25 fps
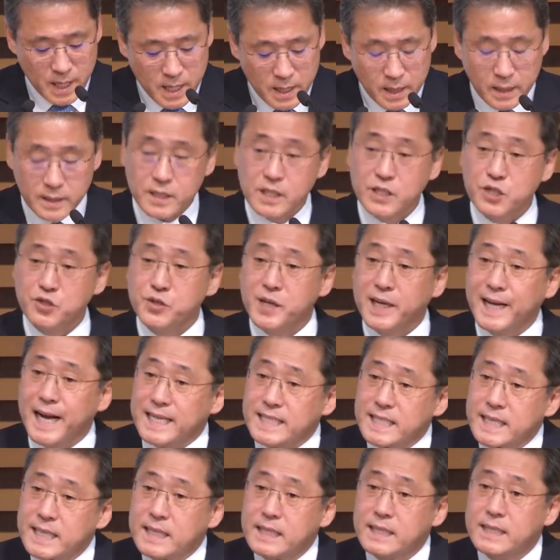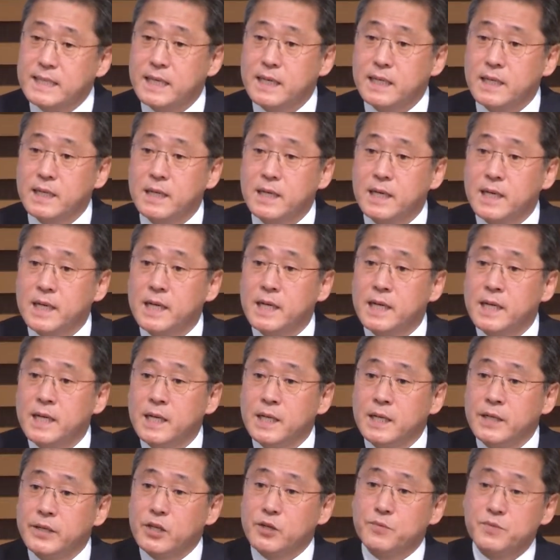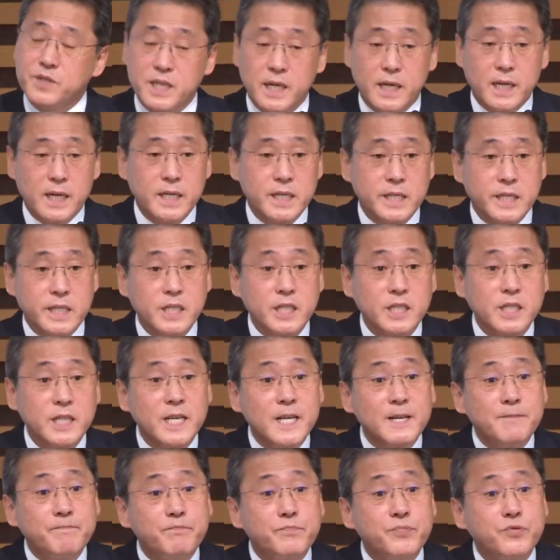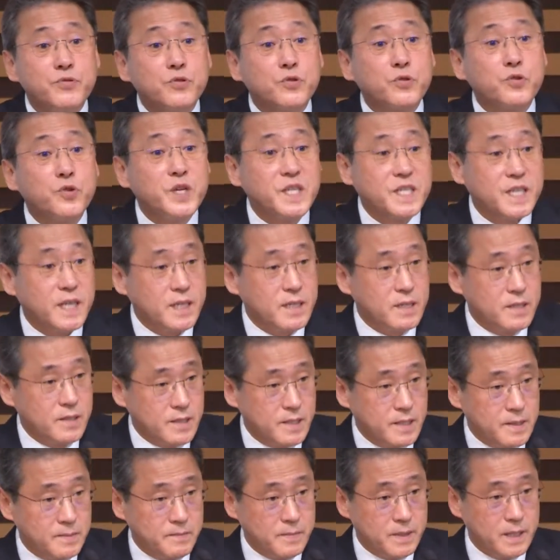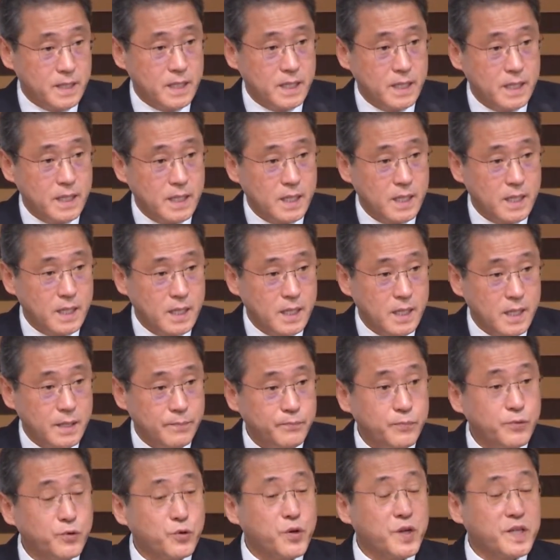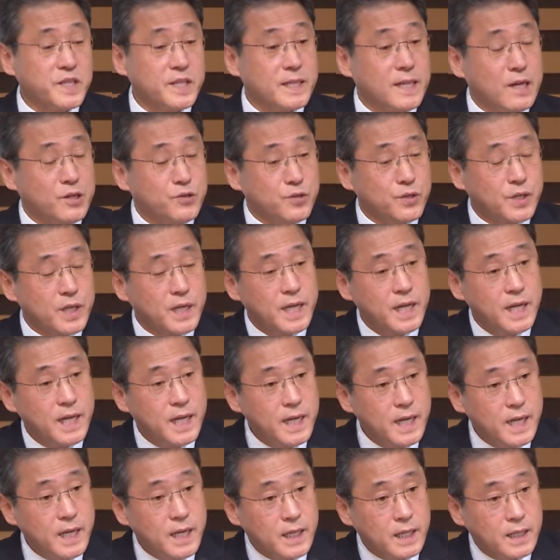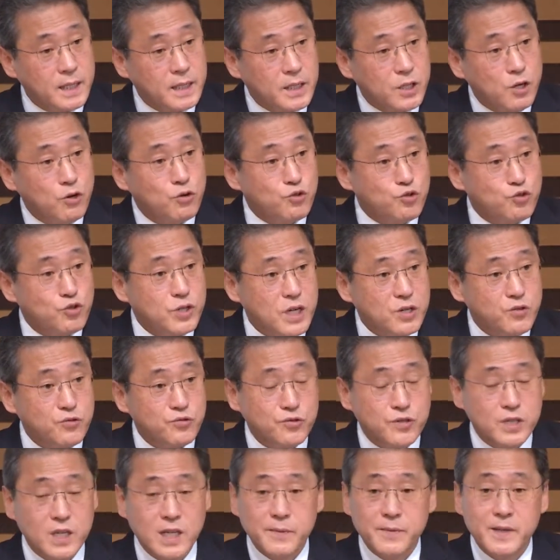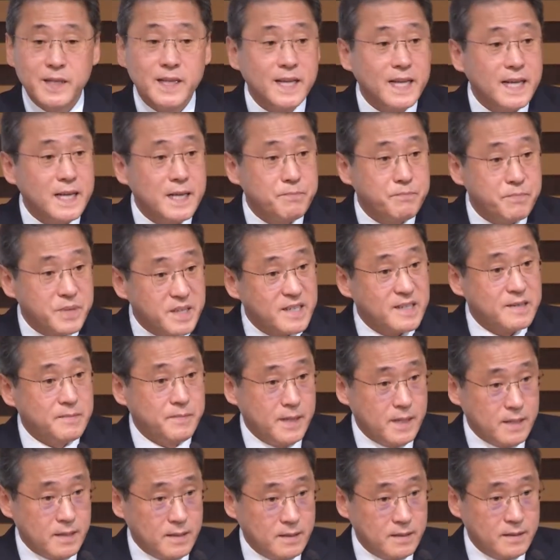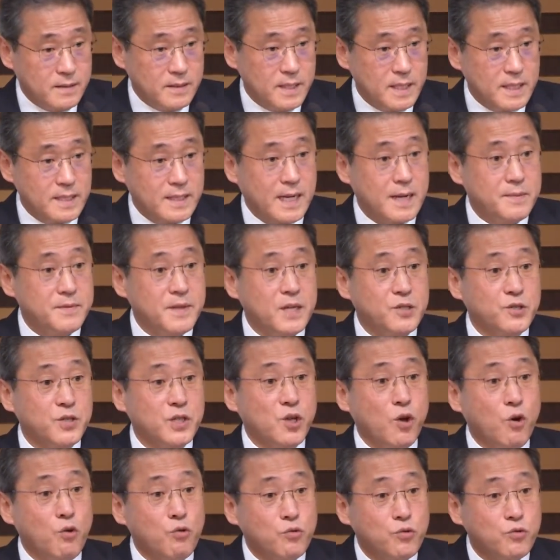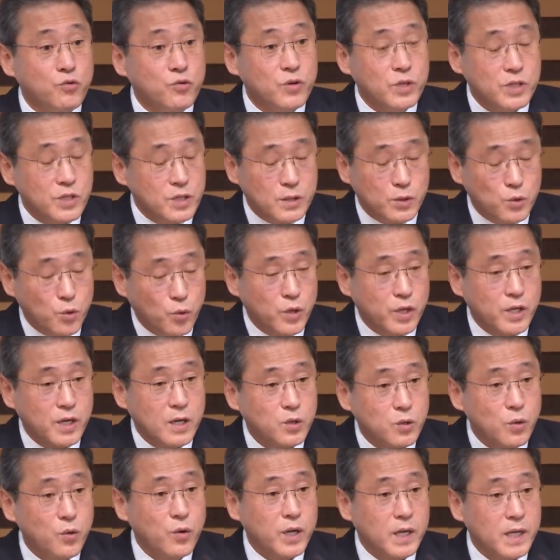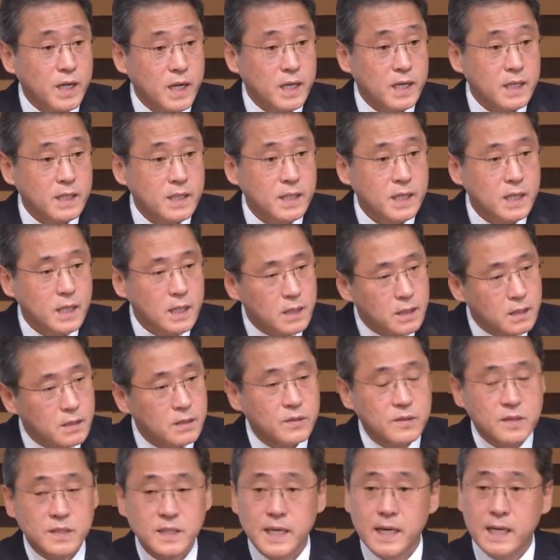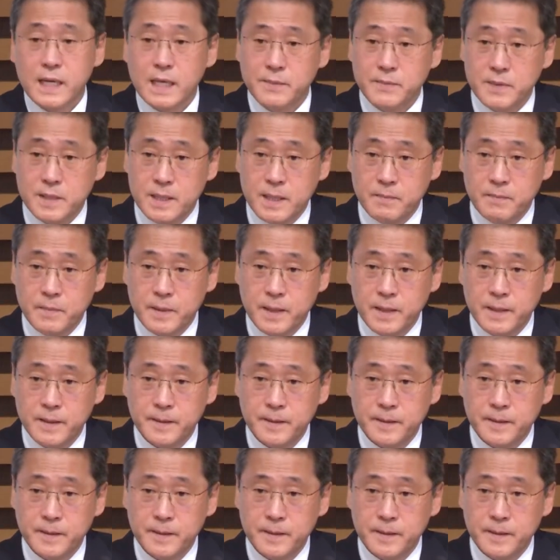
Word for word: 그래서 그 중에 가장 큰 나라가 여러분 잘 아시는 프로이센이었습니다. 프로이센 나중에 그 영주가 누구냐면 비스마르크. 이 사람 나중에 영국을 저 독일을 통일하는 그런 사람이 됩니다.